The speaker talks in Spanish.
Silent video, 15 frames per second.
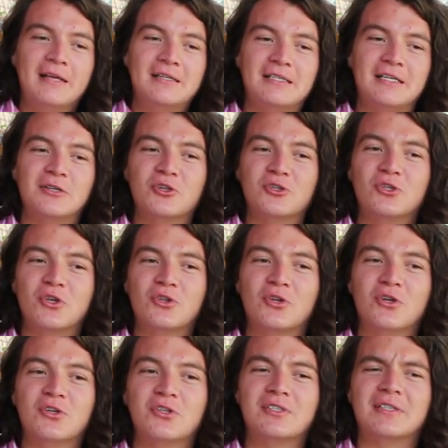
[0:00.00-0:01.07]
Si
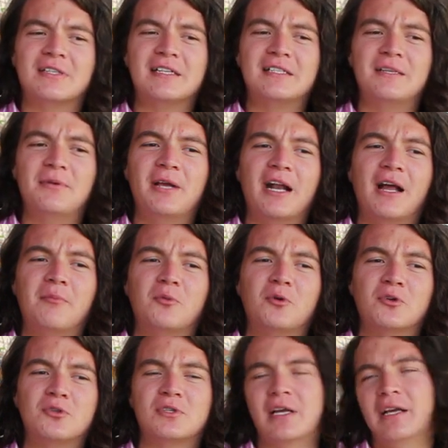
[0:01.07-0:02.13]
nosotros
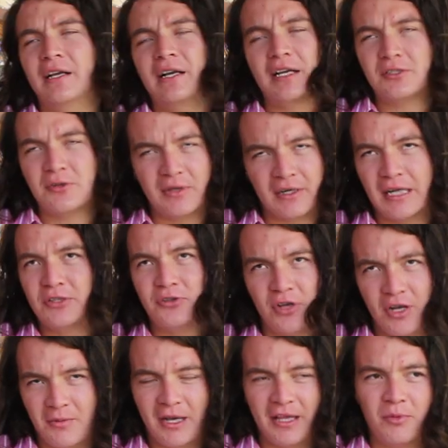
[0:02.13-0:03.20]
recibiéramos, en caso de Rancho
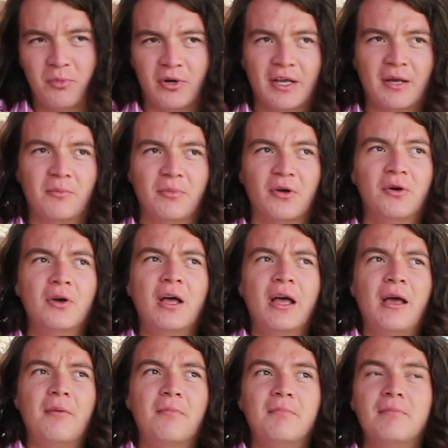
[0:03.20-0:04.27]
del Valle, por ejemplo,
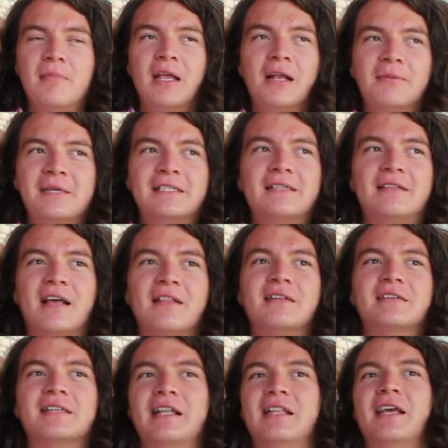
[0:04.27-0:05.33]
mil
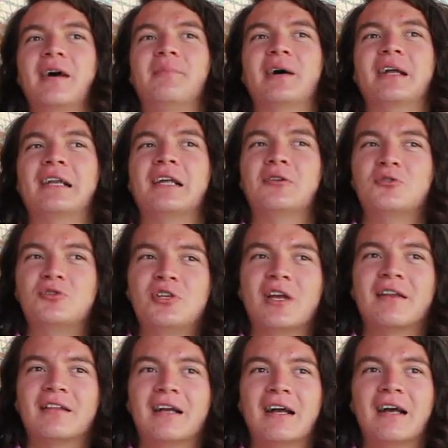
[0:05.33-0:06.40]
visitantes al día para las
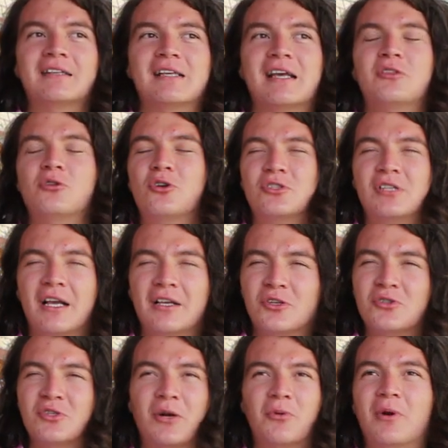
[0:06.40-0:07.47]
luciérnagas, en dos
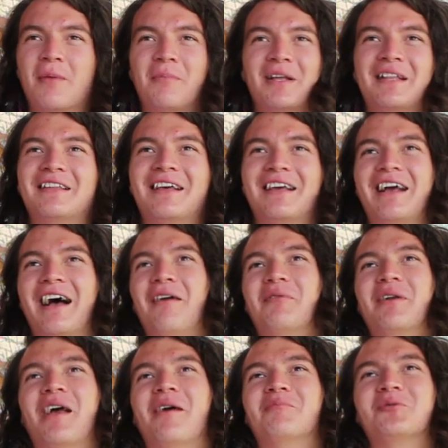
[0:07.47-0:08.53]
años seguramente
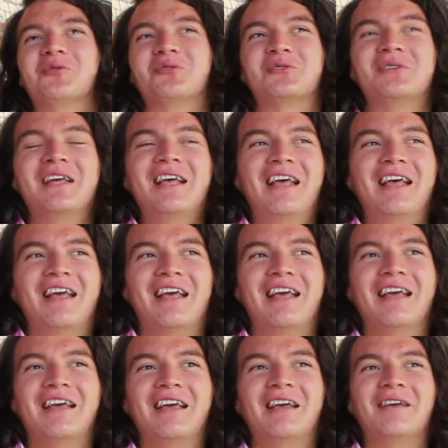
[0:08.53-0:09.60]
habríamos...
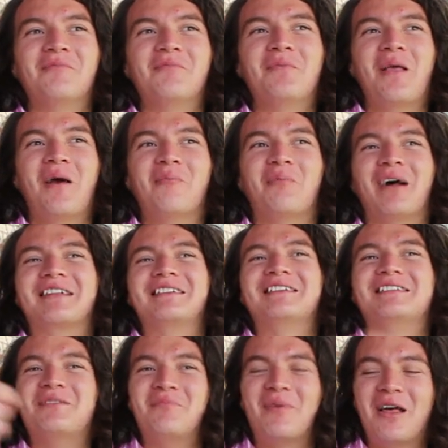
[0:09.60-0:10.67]
Eh,
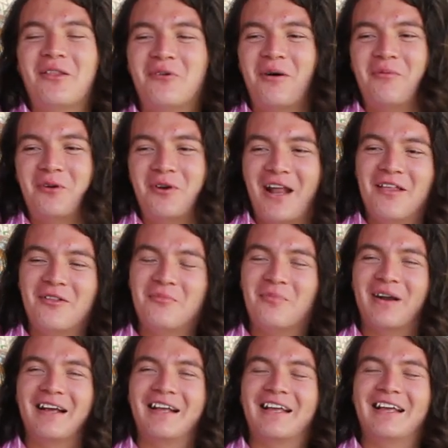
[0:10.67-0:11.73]
participado, abonado
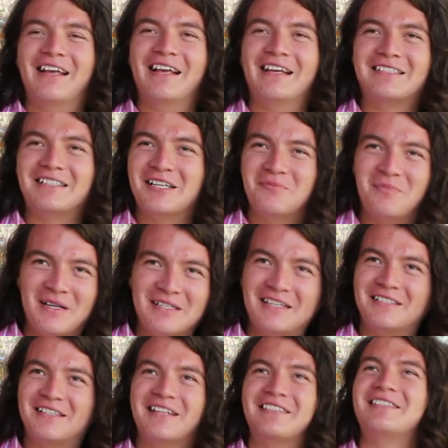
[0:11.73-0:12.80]
para que esta
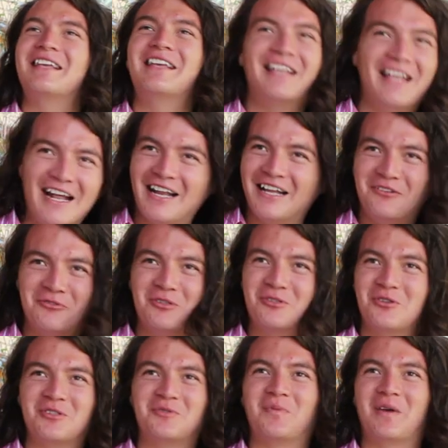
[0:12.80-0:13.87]
especie se extinguiera en
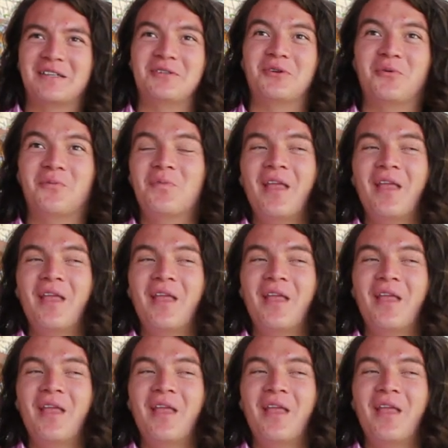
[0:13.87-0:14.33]
nuestro espacio.